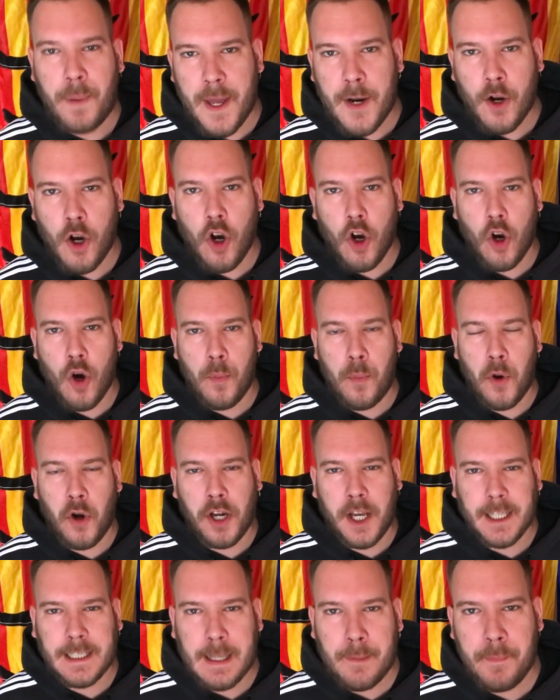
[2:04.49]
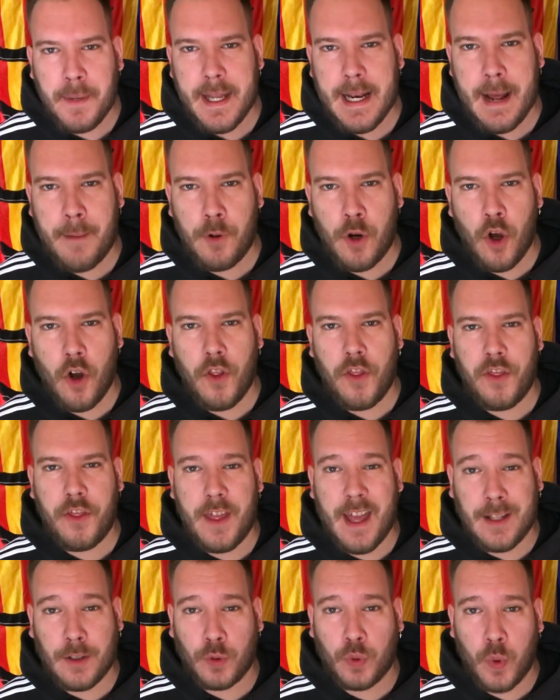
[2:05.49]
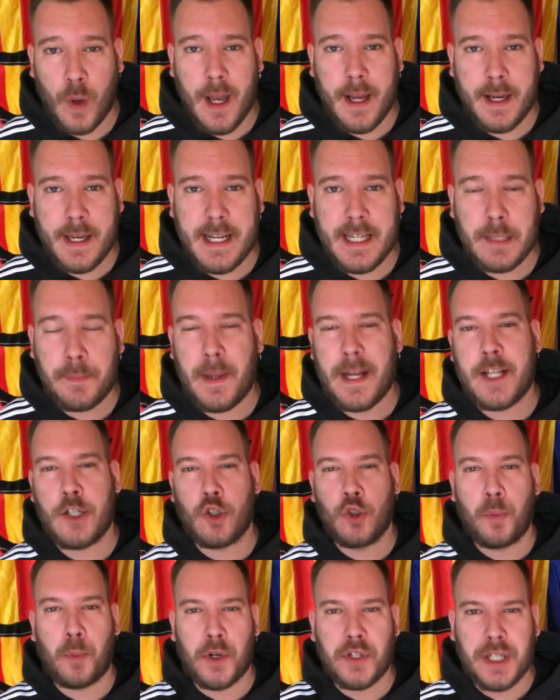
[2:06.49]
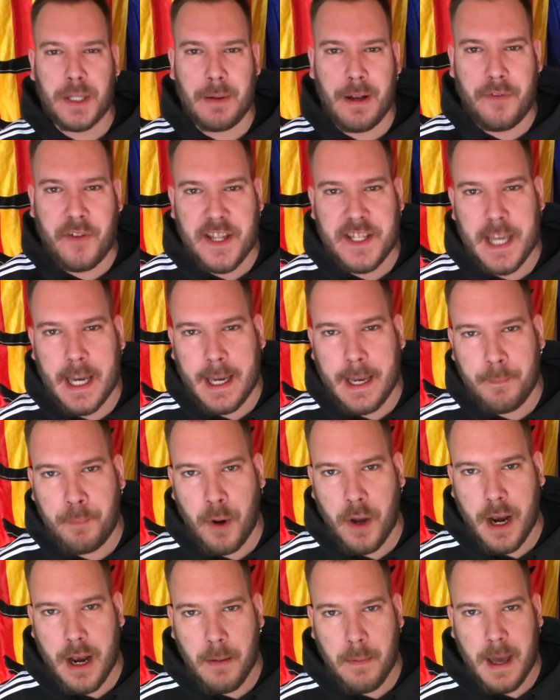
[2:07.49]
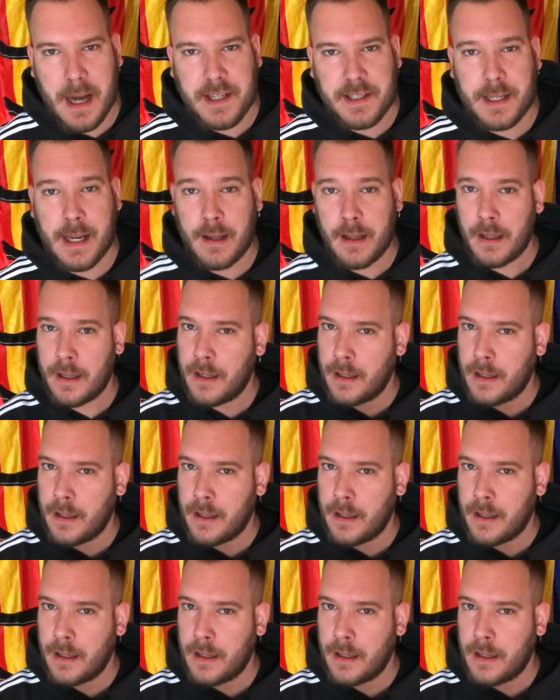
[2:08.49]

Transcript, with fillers: Pero ojo, porque también habló de Antoine Grisman y su posible fichaje por el Barça.